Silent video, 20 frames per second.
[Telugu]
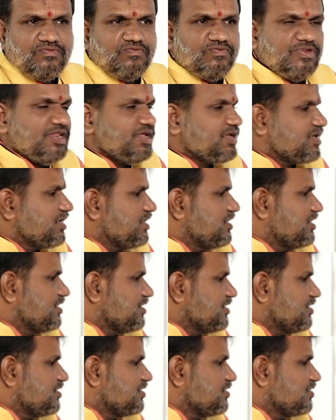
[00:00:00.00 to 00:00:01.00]
వీరికి
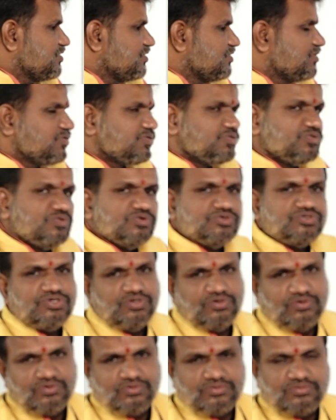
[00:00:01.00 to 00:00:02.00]

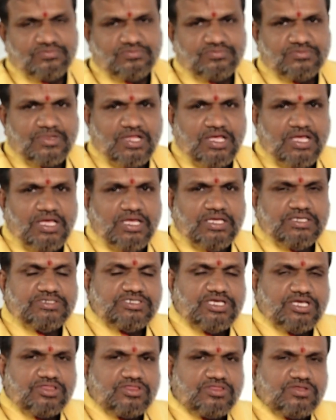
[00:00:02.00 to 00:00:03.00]
కుజుడు
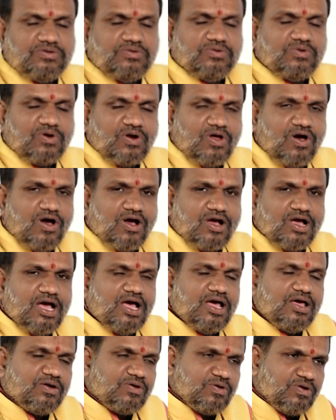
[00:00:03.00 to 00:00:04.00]
శత్రు రోగ
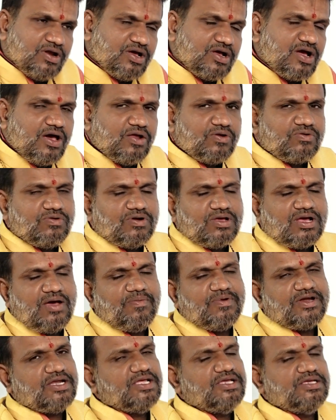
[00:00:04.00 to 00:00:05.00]
రుణకారకుడు
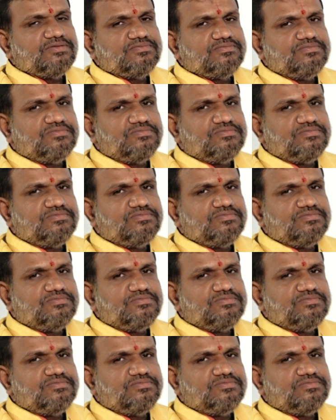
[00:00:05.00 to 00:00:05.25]
కాబట్టి